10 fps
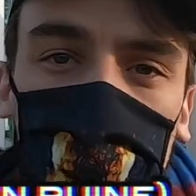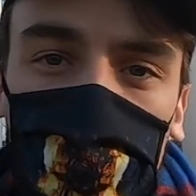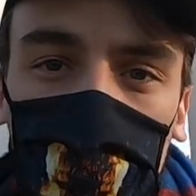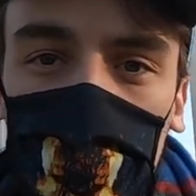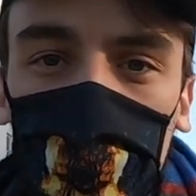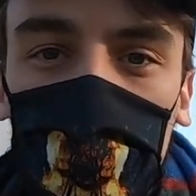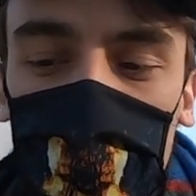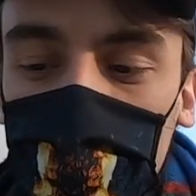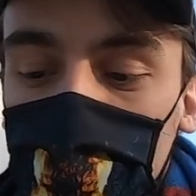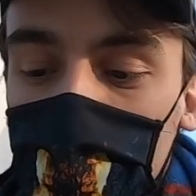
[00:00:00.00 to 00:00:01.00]
Coup d'envoi du
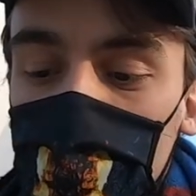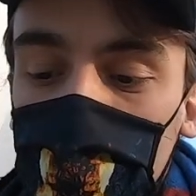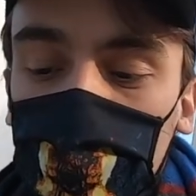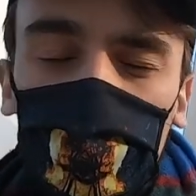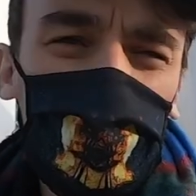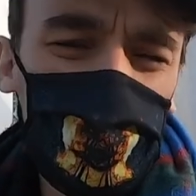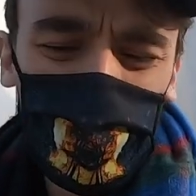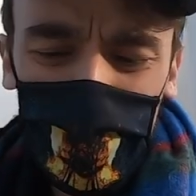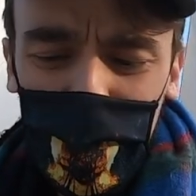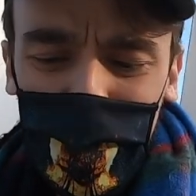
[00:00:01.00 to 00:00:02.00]
festival, maintenant on commence tout de
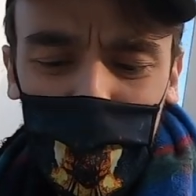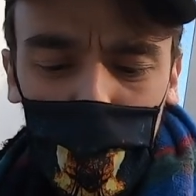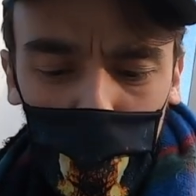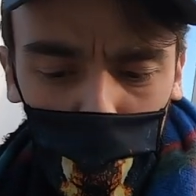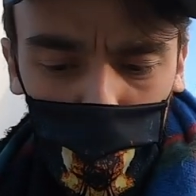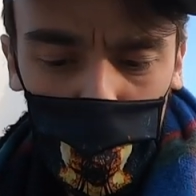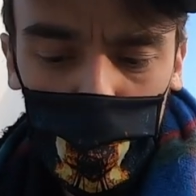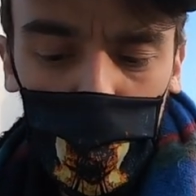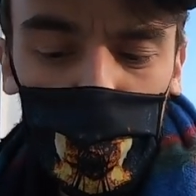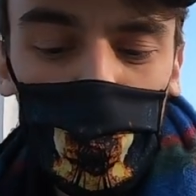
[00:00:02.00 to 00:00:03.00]
suite avec Home,
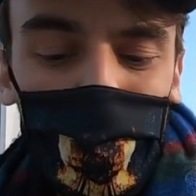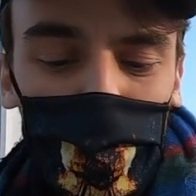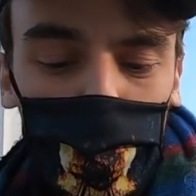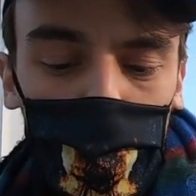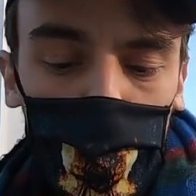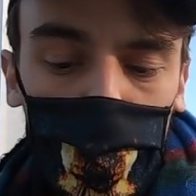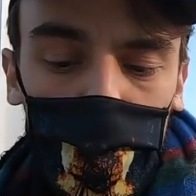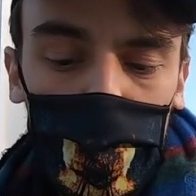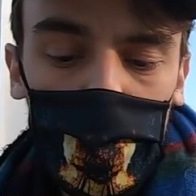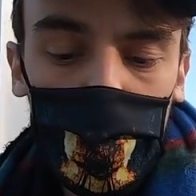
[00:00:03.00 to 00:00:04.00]
morceau de nature en
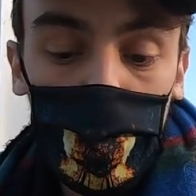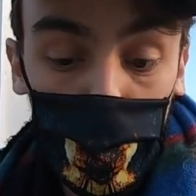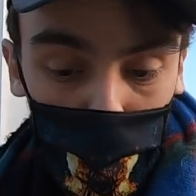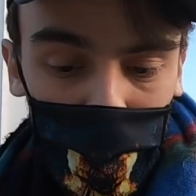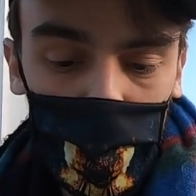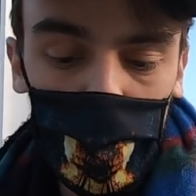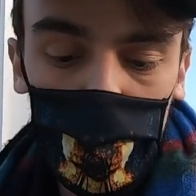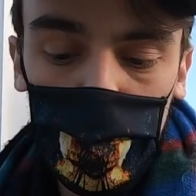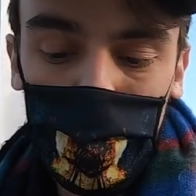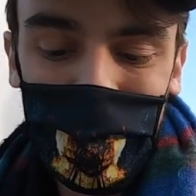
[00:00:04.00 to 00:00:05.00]
ruine, ruine
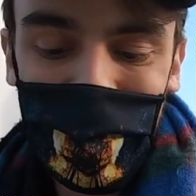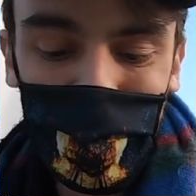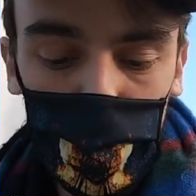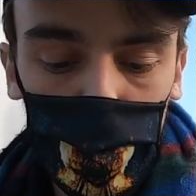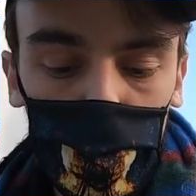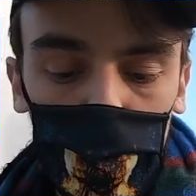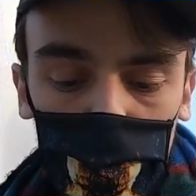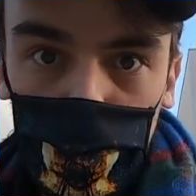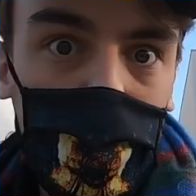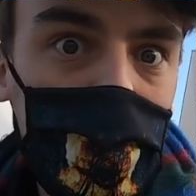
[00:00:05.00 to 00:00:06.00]
de Magritte Coulon.
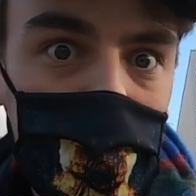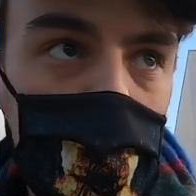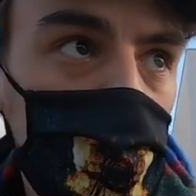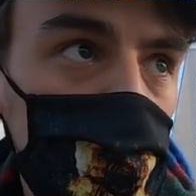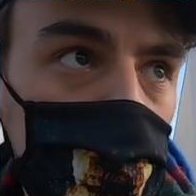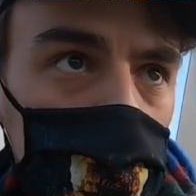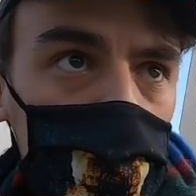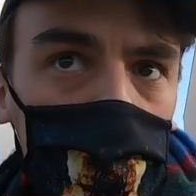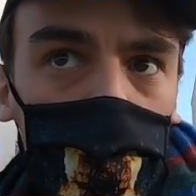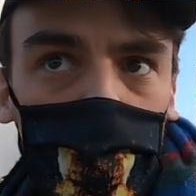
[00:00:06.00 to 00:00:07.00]
Voilà, c'est tout de suite,
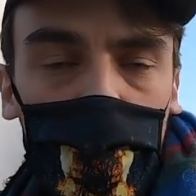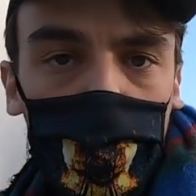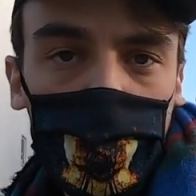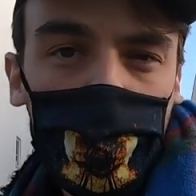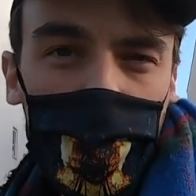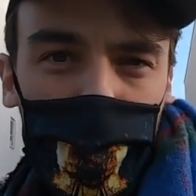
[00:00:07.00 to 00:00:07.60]
on y va, on en parle